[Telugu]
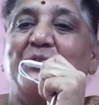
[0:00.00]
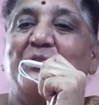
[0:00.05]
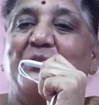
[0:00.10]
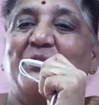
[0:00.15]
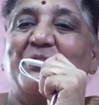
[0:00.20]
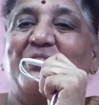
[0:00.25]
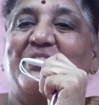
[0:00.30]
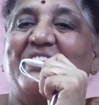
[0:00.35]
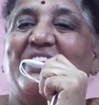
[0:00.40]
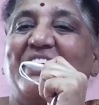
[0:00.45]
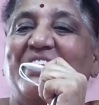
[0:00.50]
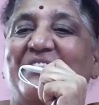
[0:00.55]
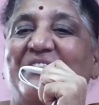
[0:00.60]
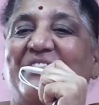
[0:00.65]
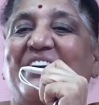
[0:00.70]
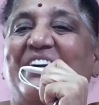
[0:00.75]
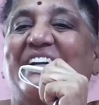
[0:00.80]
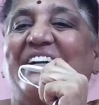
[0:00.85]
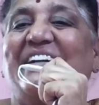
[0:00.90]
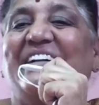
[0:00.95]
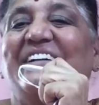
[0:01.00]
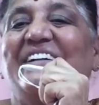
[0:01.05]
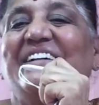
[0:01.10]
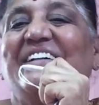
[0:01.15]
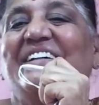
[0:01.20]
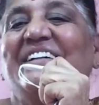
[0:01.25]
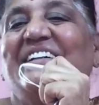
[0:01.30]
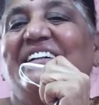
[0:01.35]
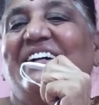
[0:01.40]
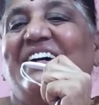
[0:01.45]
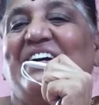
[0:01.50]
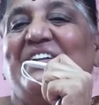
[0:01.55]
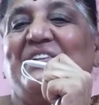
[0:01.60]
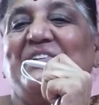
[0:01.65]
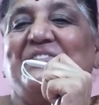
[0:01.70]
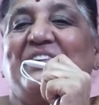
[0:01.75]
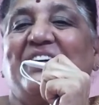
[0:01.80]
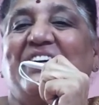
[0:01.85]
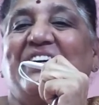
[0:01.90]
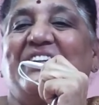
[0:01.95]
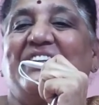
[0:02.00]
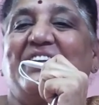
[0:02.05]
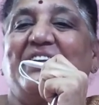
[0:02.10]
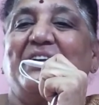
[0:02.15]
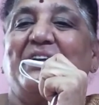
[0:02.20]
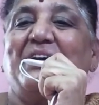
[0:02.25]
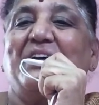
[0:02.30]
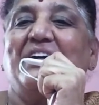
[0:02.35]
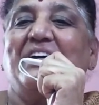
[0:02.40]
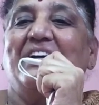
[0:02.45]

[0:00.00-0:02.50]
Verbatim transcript: ఉంటుందన్నమాట అది సంగతి అన్న